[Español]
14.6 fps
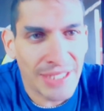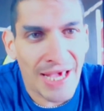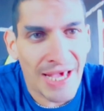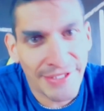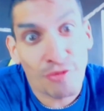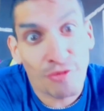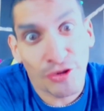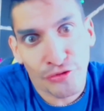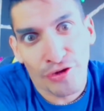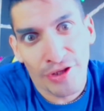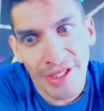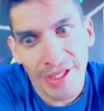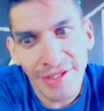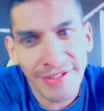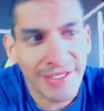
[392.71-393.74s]
hace cuatro
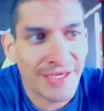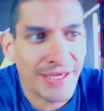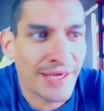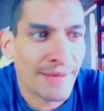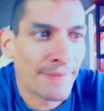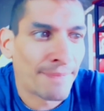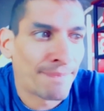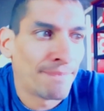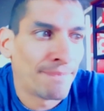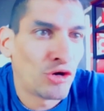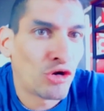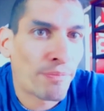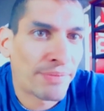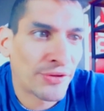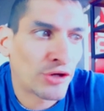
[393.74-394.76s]
días que
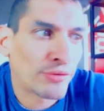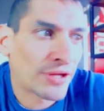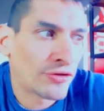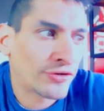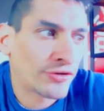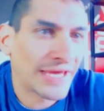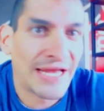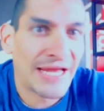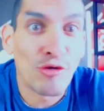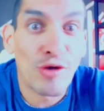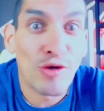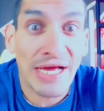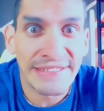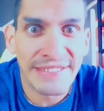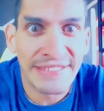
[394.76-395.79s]
López Obrador era un
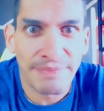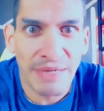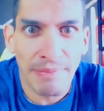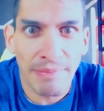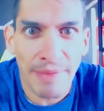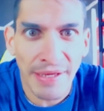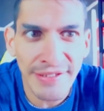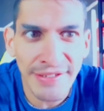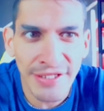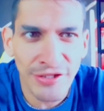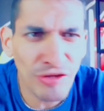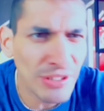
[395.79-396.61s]
cáncer para el país.